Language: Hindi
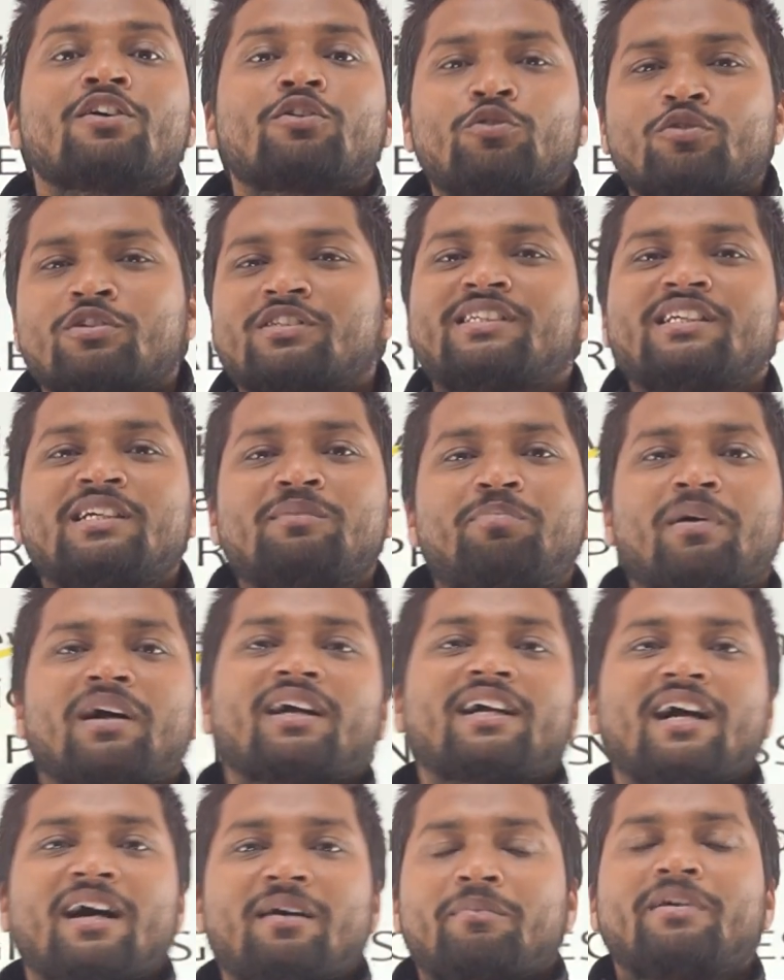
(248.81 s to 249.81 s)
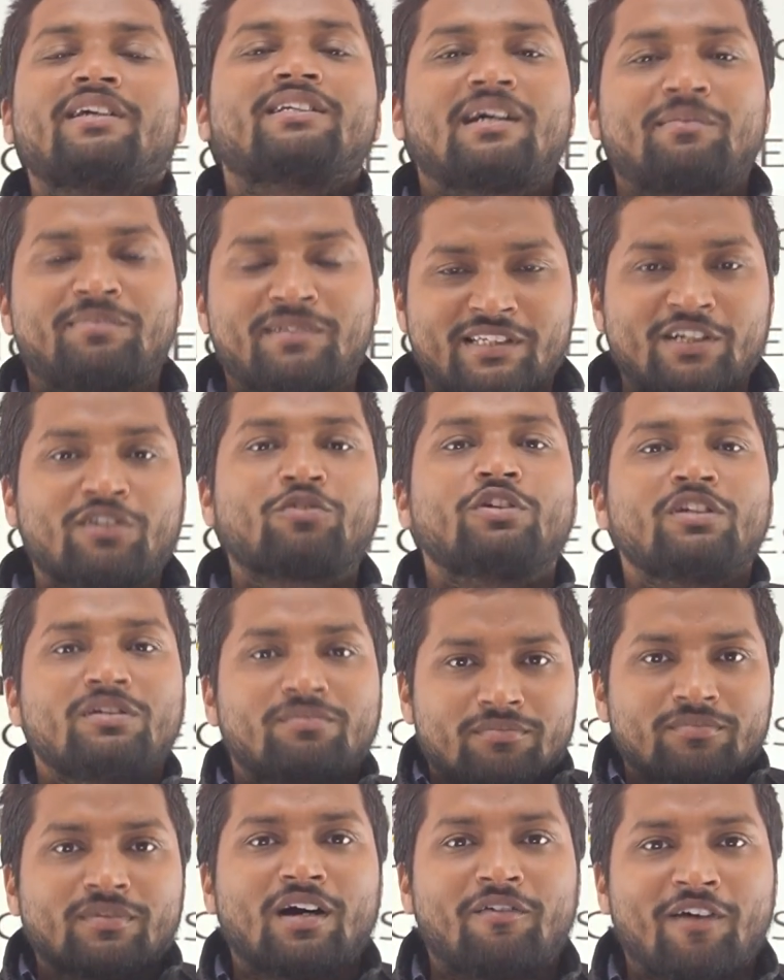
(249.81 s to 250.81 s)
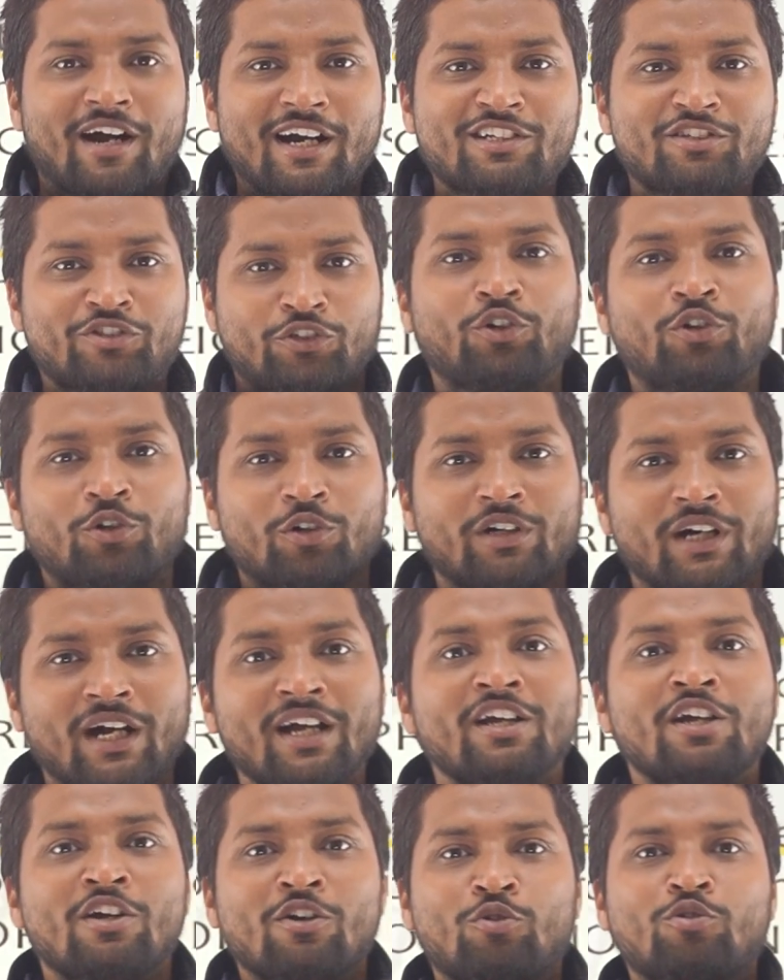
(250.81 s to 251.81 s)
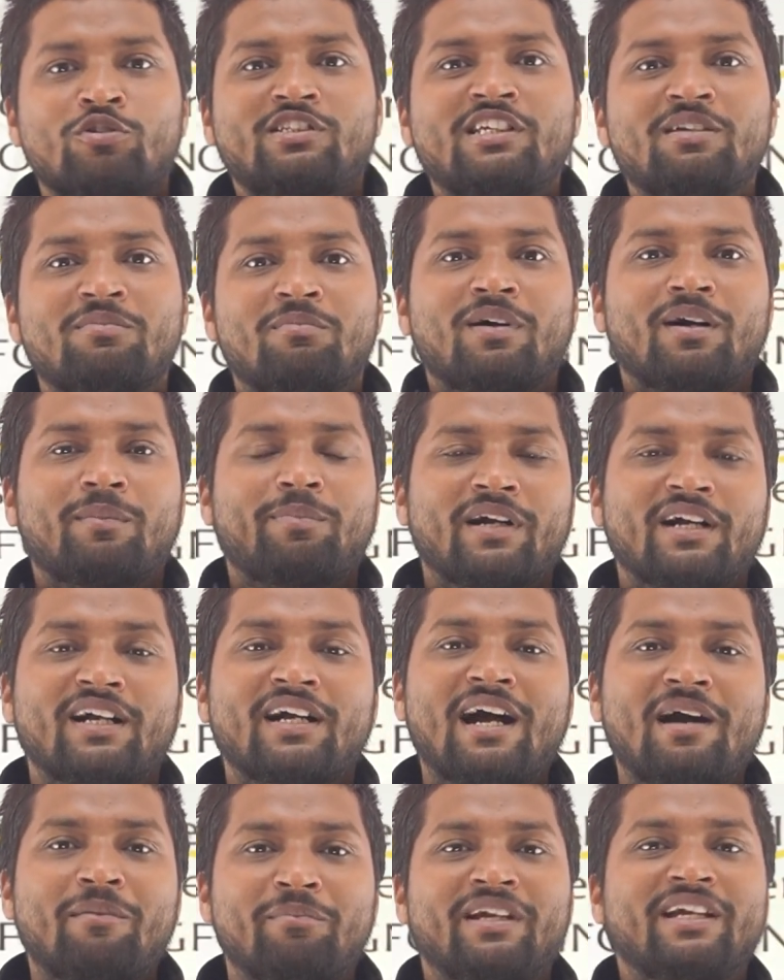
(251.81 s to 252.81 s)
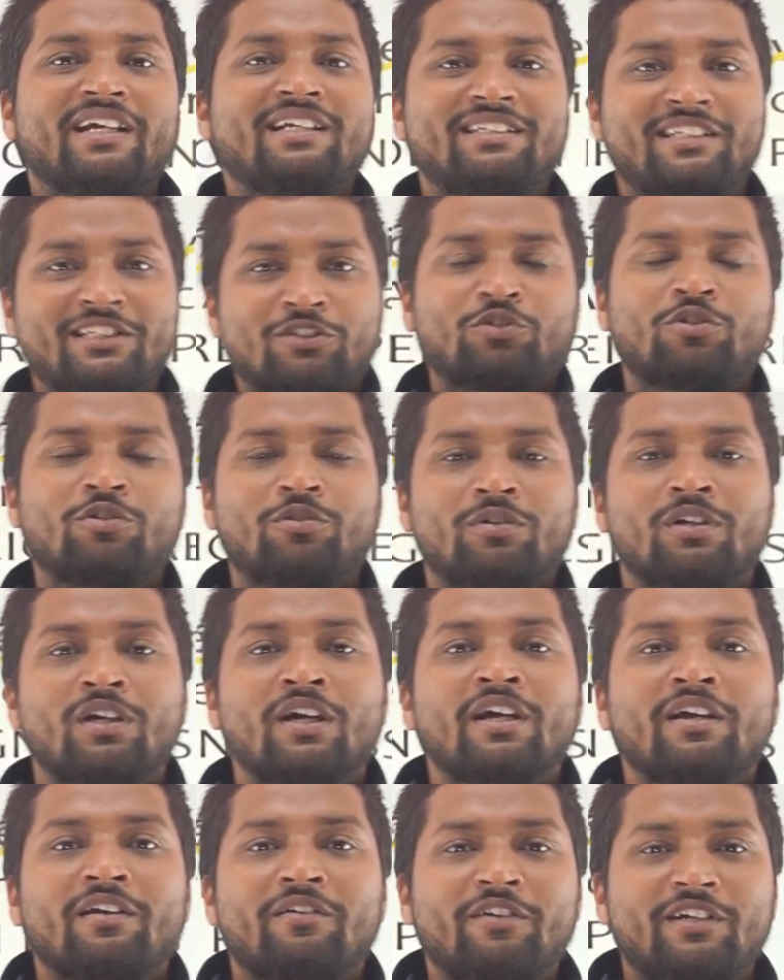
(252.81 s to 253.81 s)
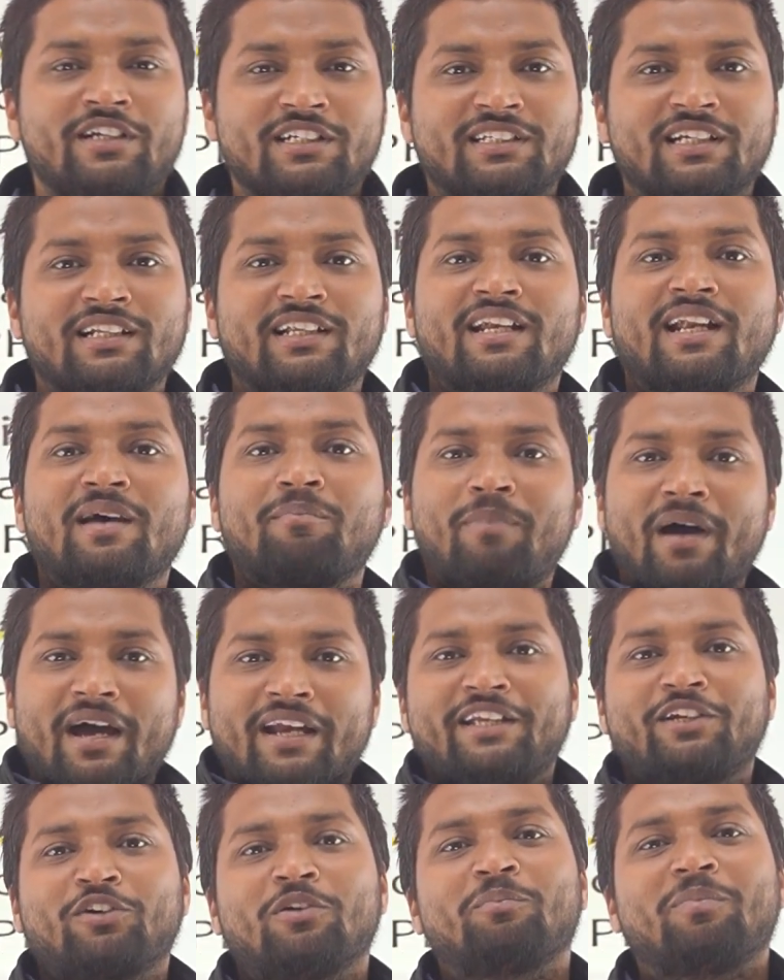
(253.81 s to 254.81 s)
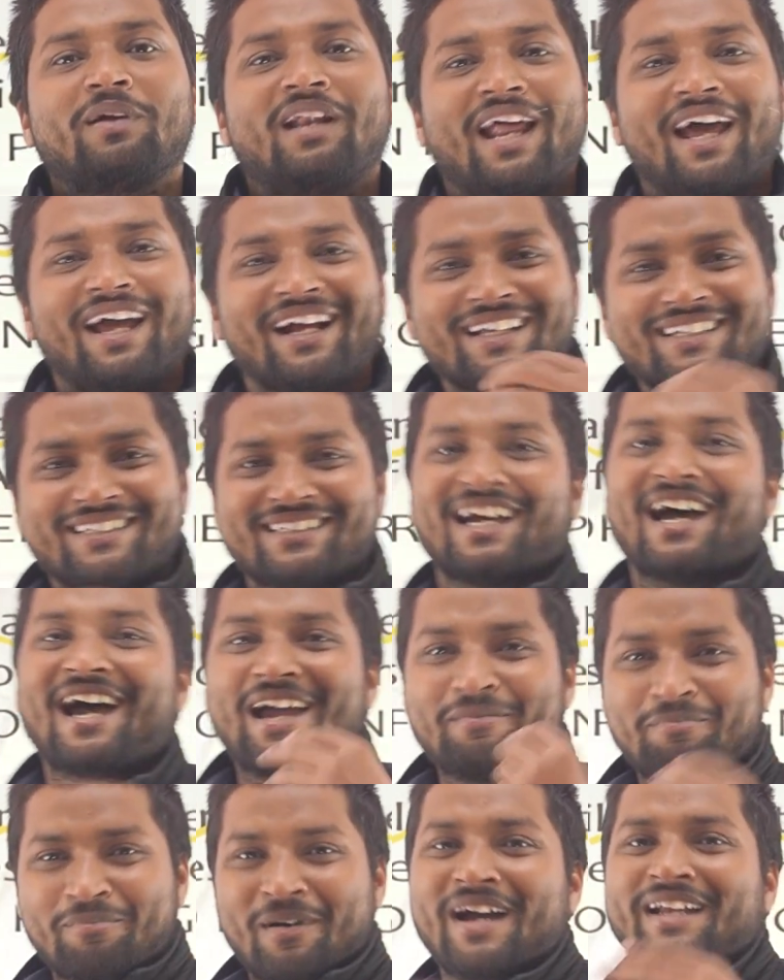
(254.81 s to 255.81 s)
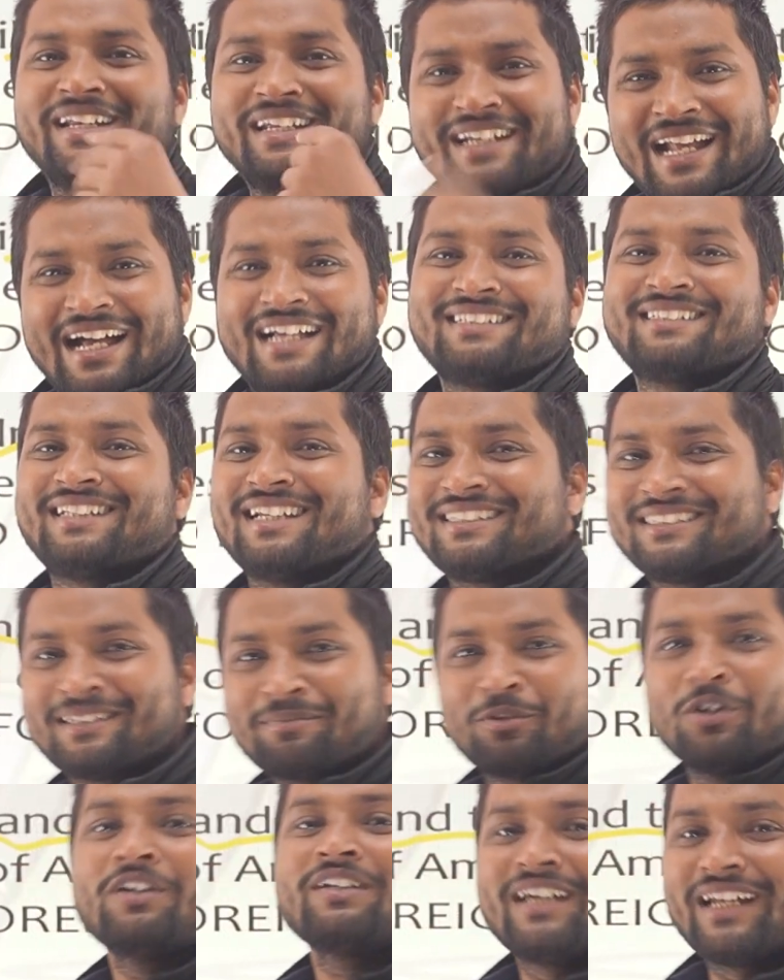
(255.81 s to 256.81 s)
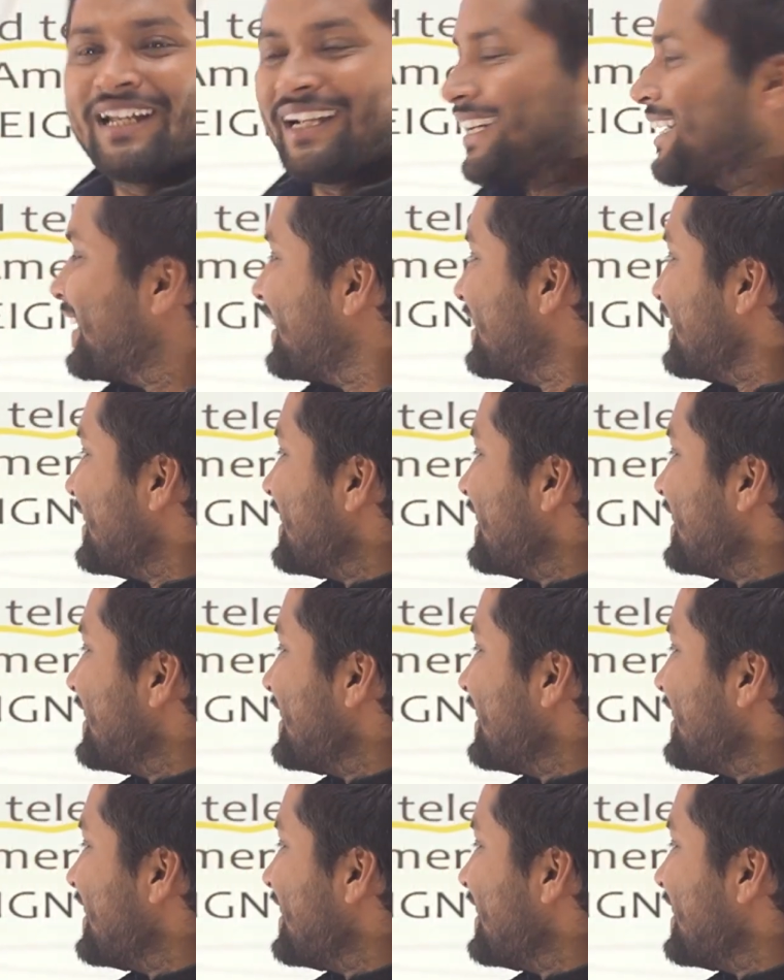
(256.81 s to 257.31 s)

कुर्सी पंखा मेज अब जैसे कोई अवार्ड शो होगा कुर्सी पंखा मेज किसको इन्विटेशन है ना पानी कौन पिलाएगा चाय पानी नाश्ता सब कौन कराएगा